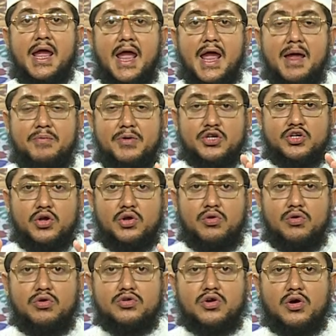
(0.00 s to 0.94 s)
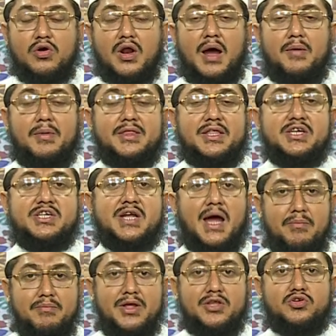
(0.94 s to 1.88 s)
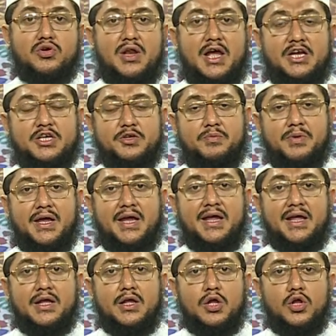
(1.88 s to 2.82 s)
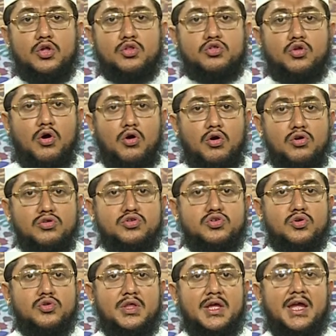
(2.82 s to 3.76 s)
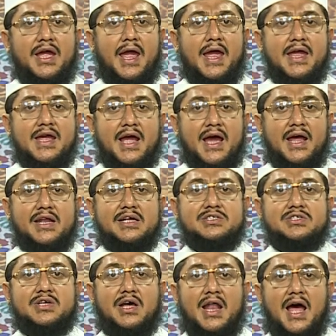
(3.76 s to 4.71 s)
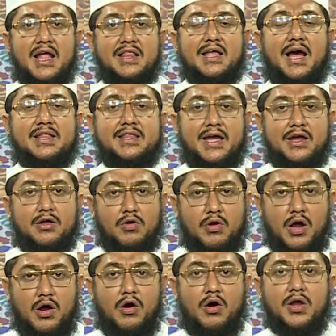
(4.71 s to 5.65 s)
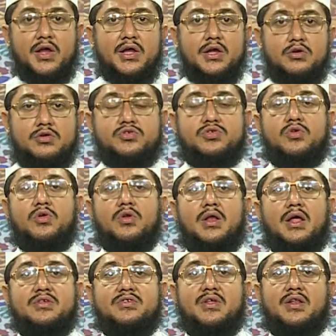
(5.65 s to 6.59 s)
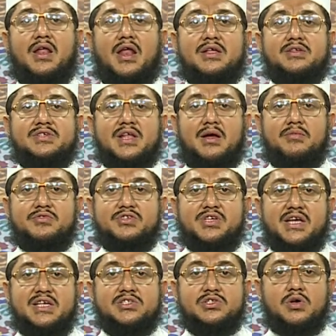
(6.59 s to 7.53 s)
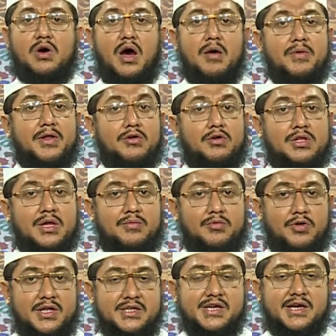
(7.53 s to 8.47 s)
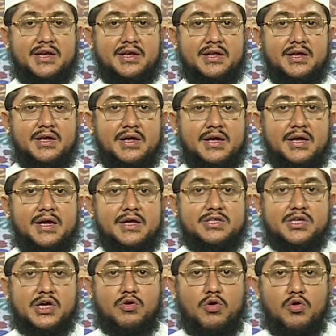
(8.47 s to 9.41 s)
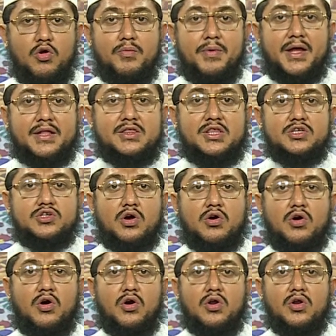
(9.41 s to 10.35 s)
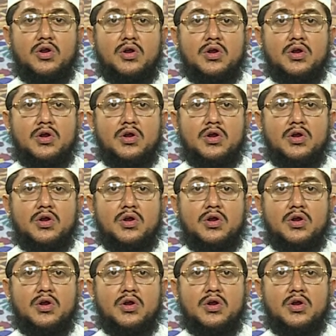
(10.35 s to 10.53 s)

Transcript: এই বিষয়গুলো যখন আমাদের সামনে চলে আসবে তখন যদি এইখানে সলাত আদায় করা হয় রসুল্লাহ সাল্লা ইসলাম যেই সবাবের কথা বলেছেন যে কোনো ব্যক্তি যখন